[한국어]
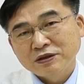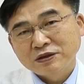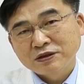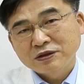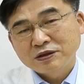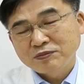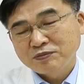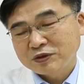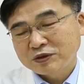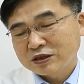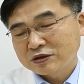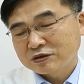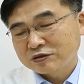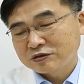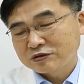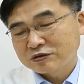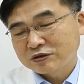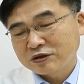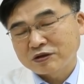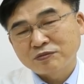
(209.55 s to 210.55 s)
심장
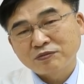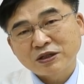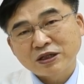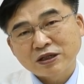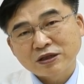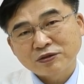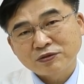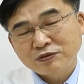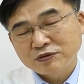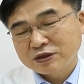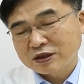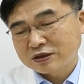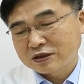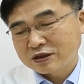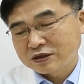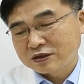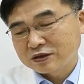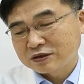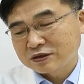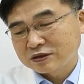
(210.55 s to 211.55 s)
근육이 얼마나
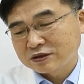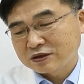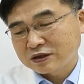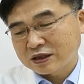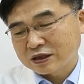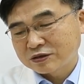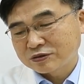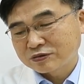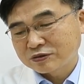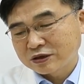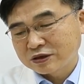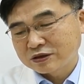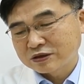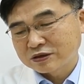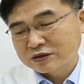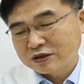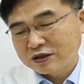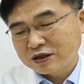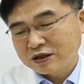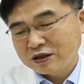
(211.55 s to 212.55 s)
손상됐는지를 알 수가
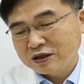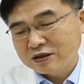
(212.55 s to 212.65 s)
있는데